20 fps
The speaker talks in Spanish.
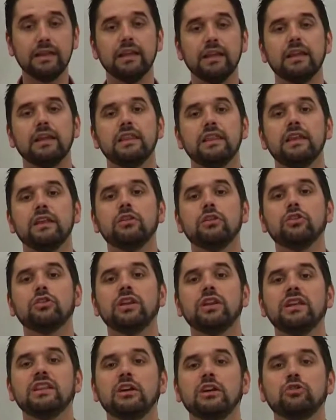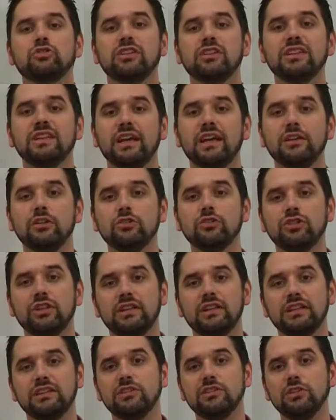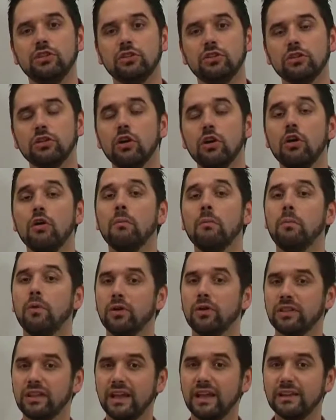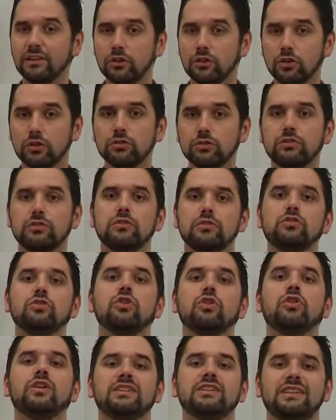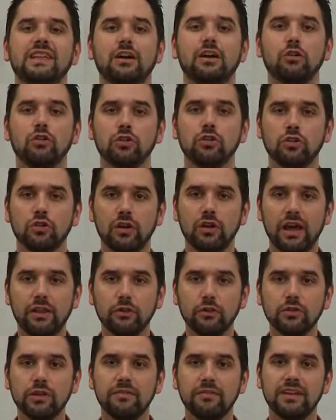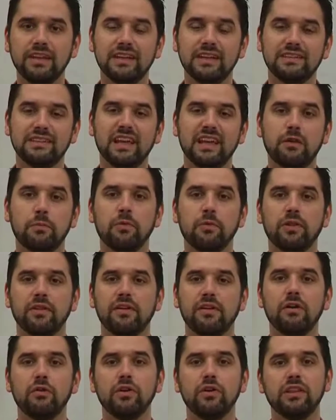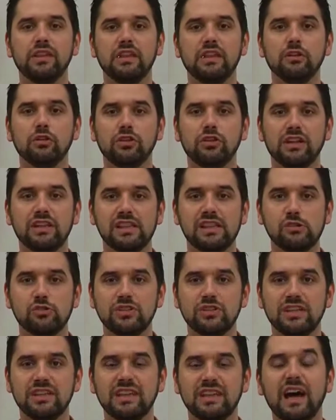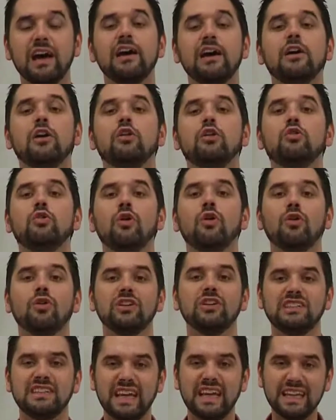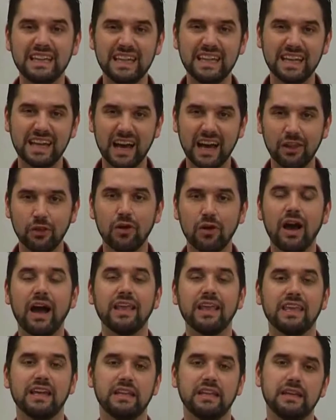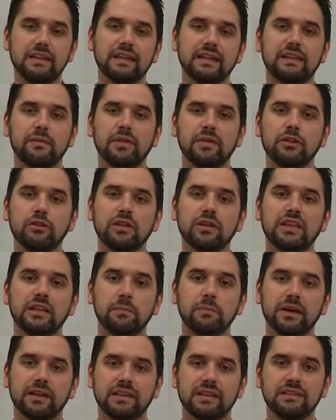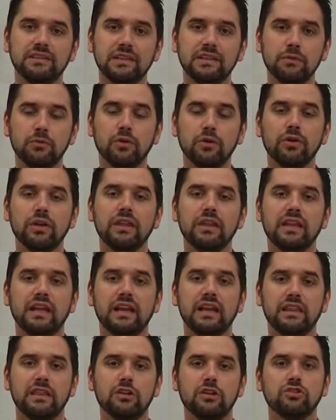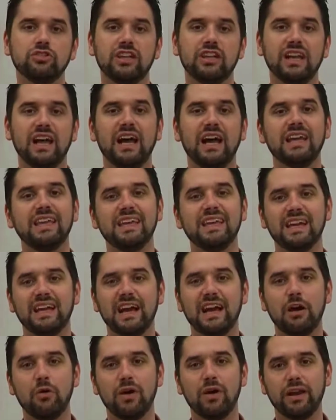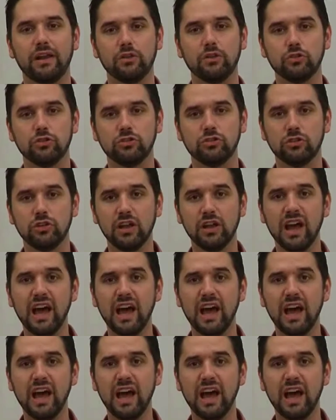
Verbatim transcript: tiene 130-82 de tensión, por tanto no está controlado, debería estar por debajo de 130-80, luego está indicado añadir tratamiento antihipertensivo y de elección será IECA o ARA2.